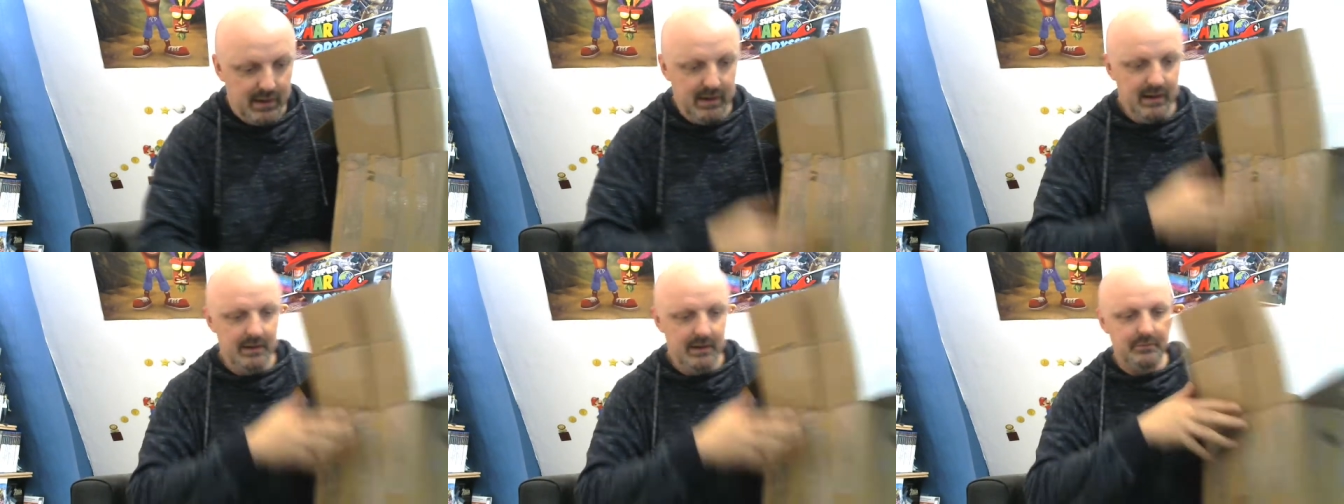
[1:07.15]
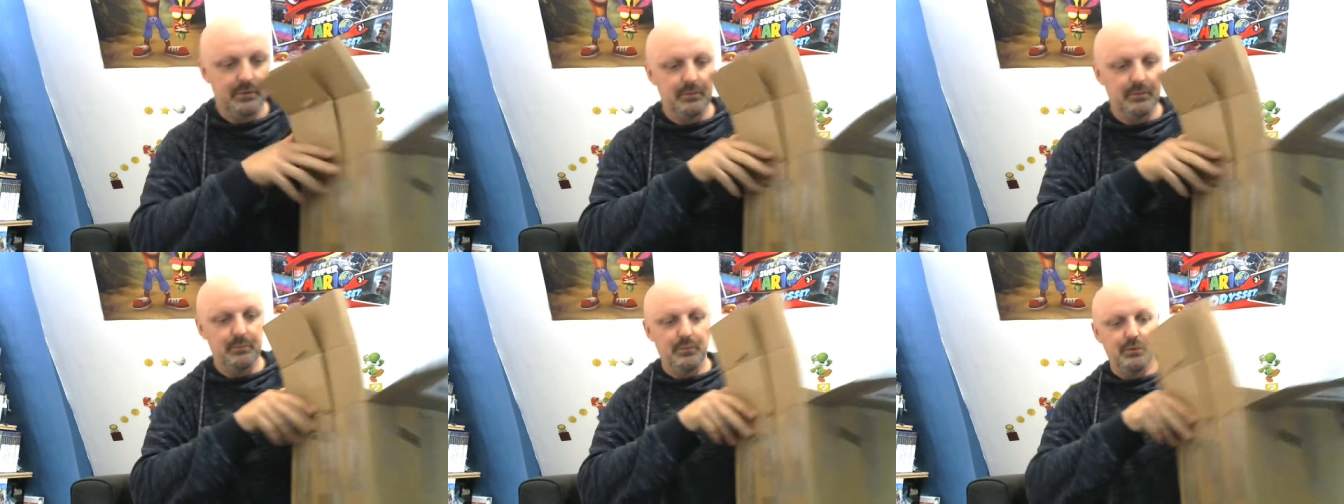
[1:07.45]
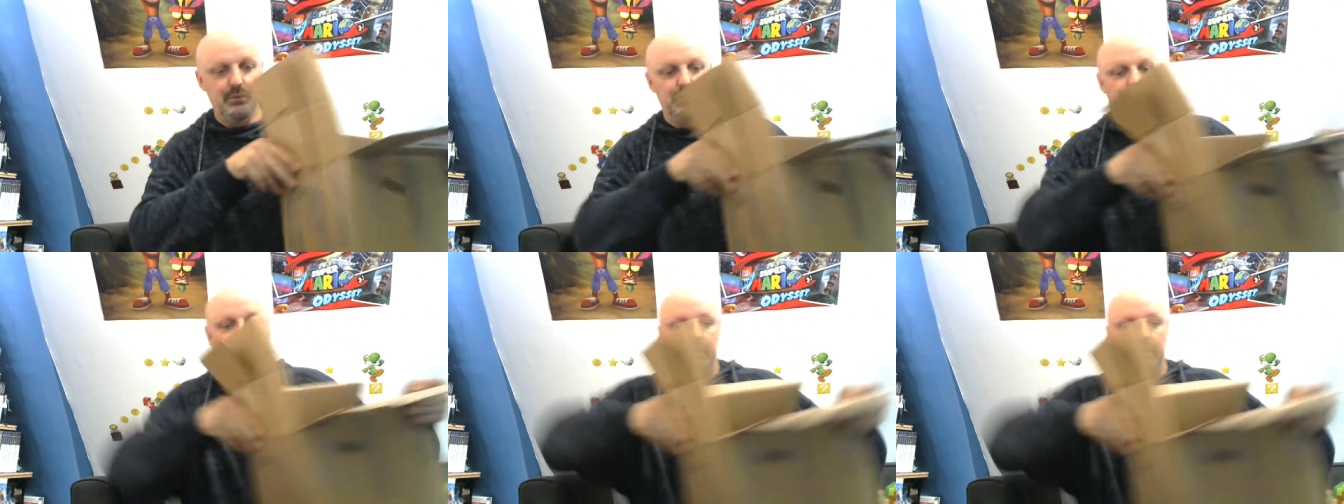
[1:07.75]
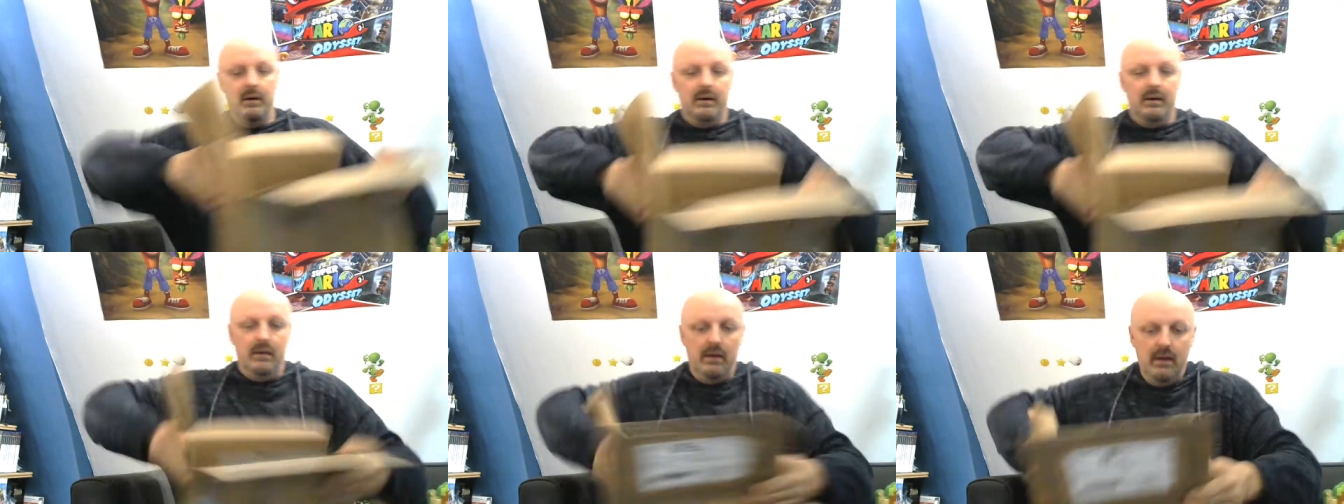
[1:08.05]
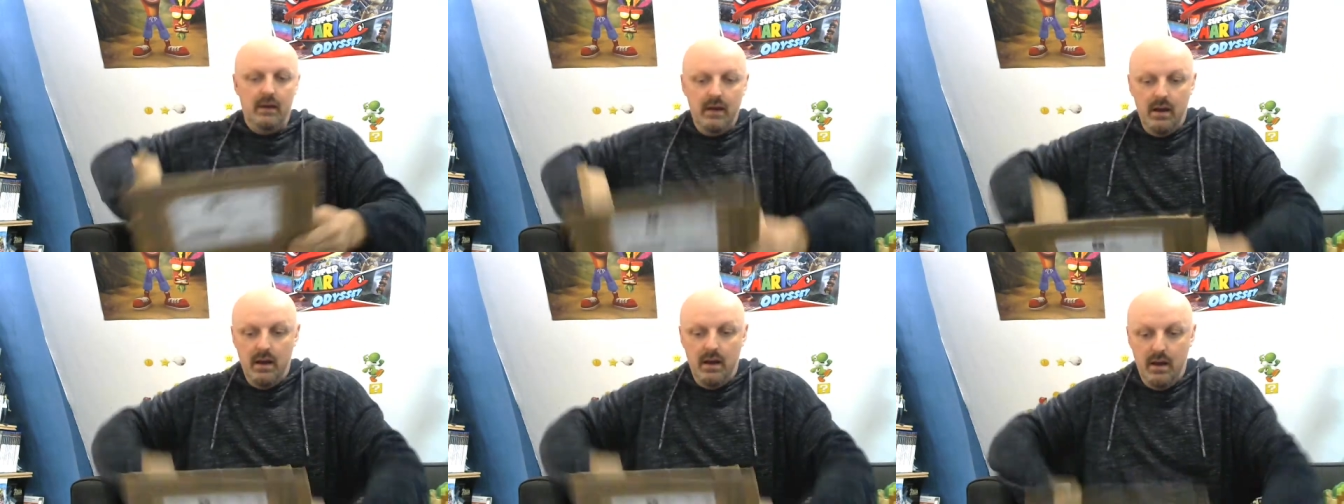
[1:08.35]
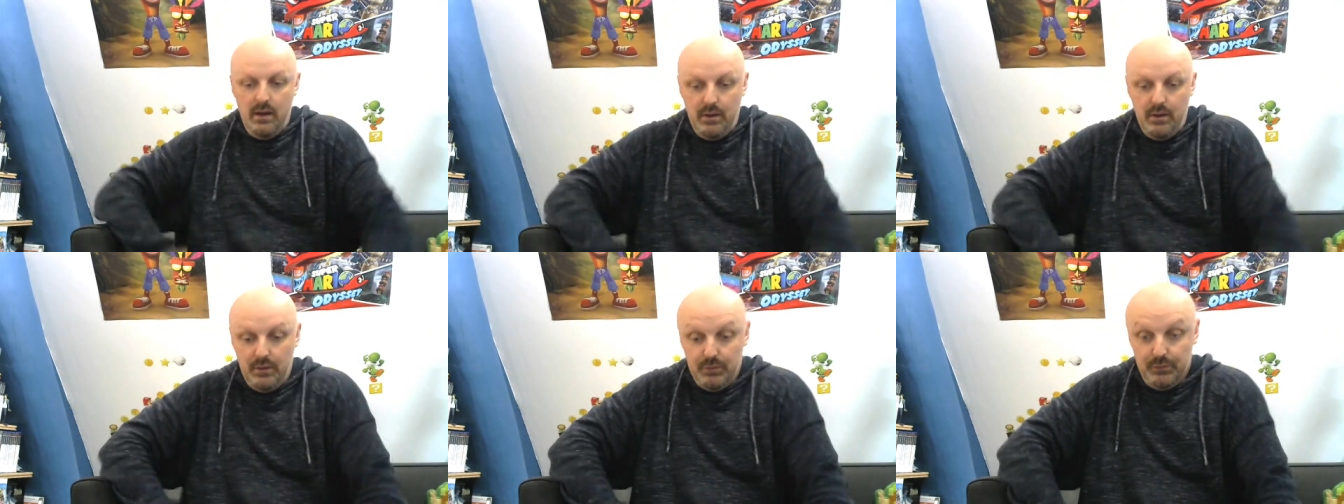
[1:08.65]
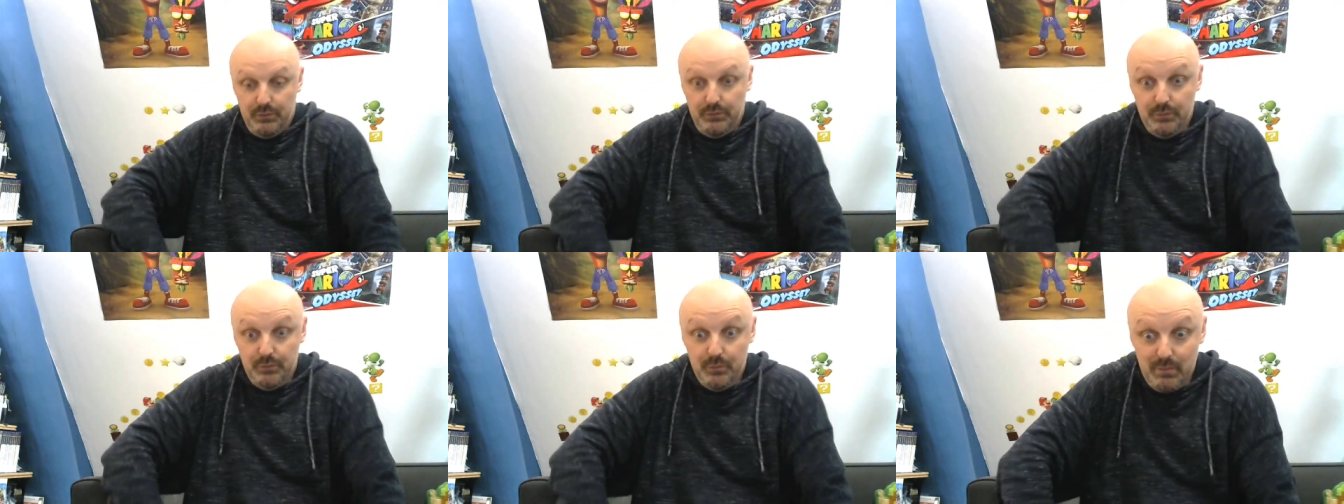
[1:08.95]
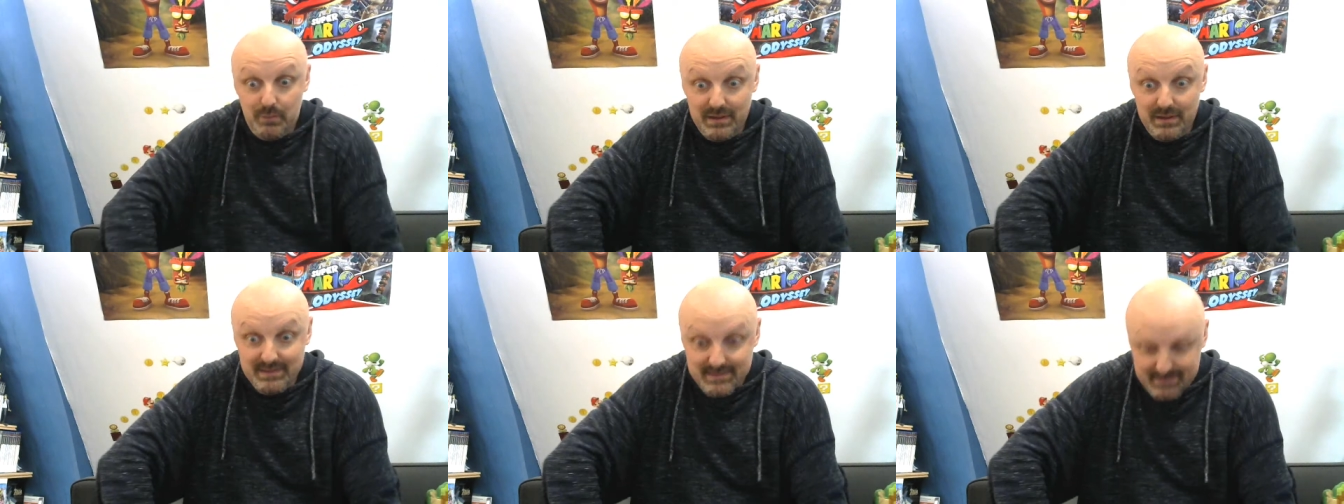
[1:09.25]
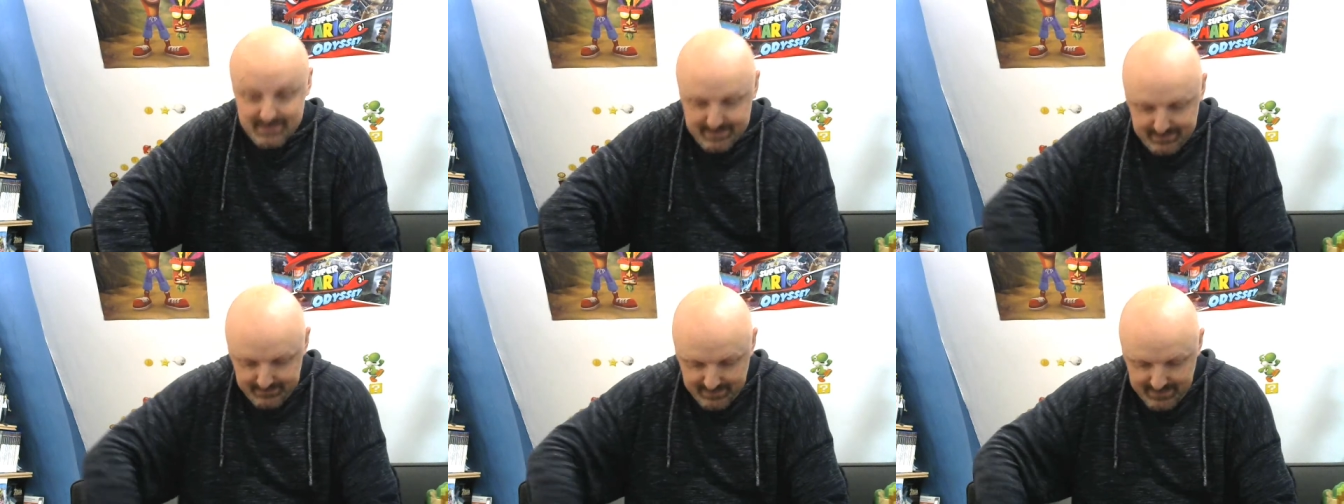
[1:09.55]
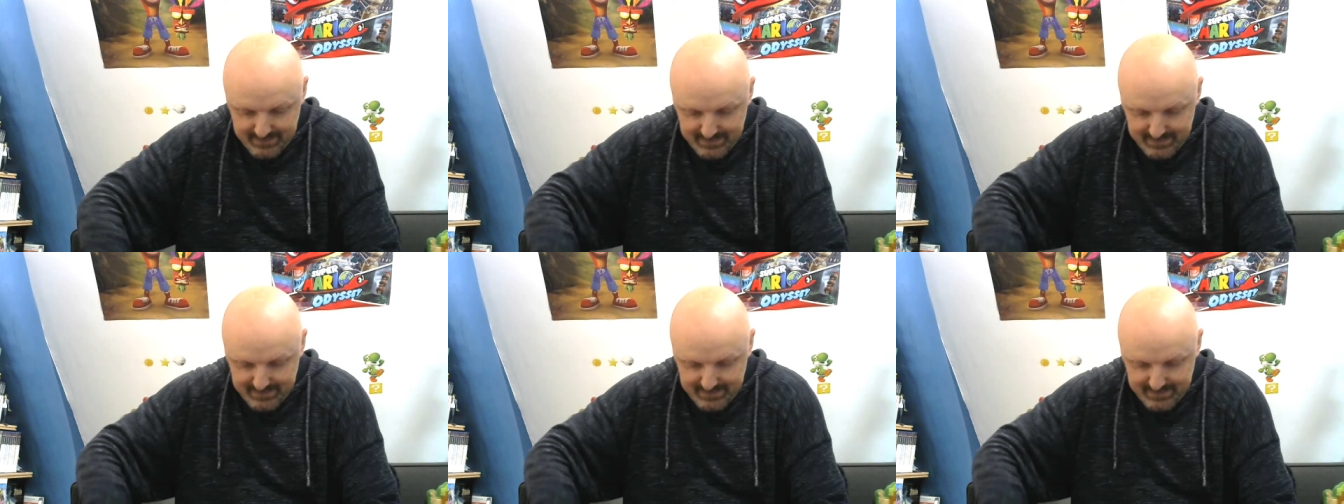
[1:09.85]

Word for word: avant de me, de me blesser.